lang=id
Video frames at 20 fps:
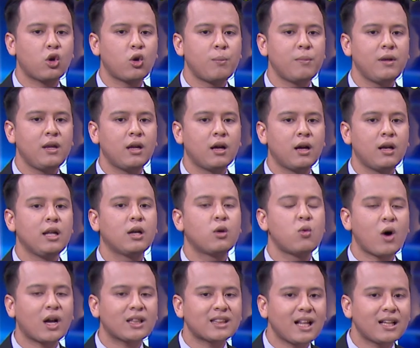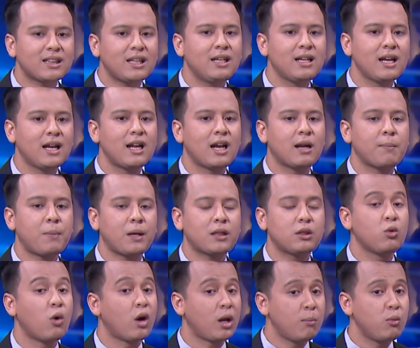ekonomi di kuartal 3 dan 4
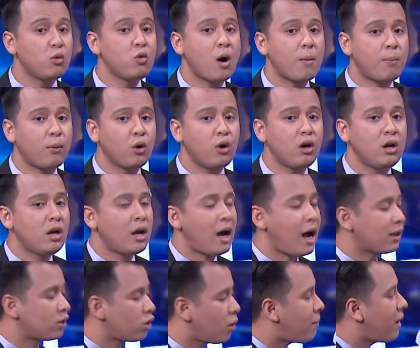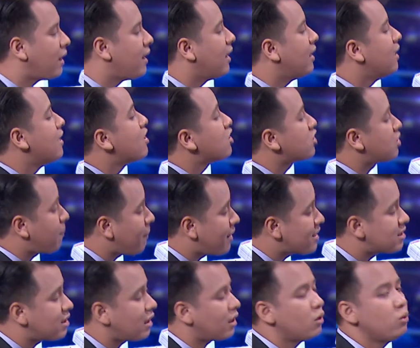2020 atau pada
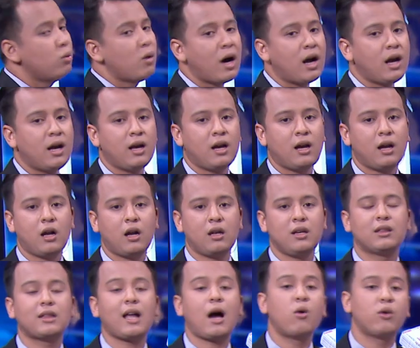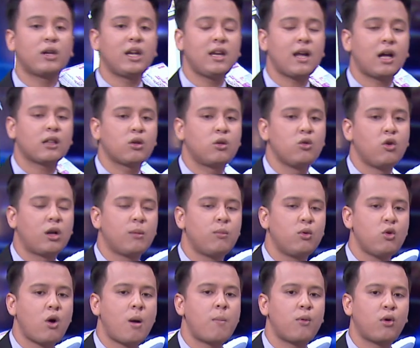semester 2 uh, eh, di tahun ini atau
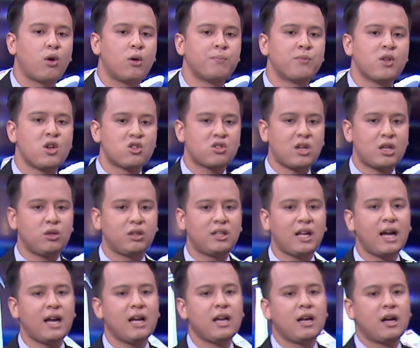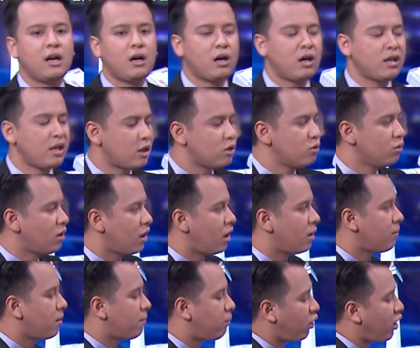2020. Selanjutnya uh, yang
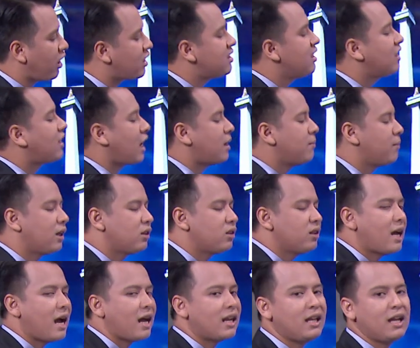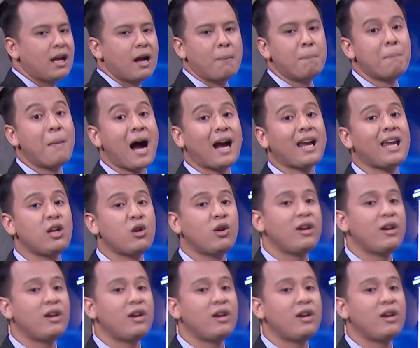juga memproyeksikan begitu ya ini Bank